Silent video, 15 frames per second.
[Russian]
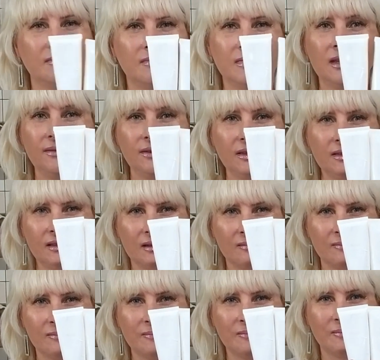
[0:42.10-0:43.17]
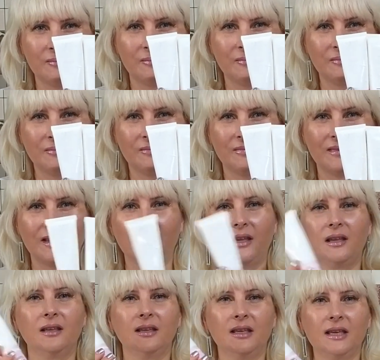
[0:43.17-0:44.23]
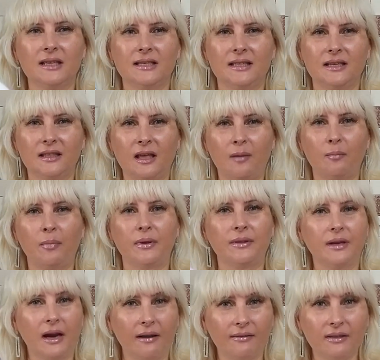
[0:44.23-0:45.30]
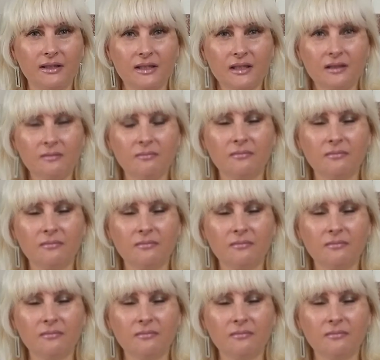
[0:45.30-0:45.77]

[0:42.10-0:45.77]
не видно. Если нам понравится,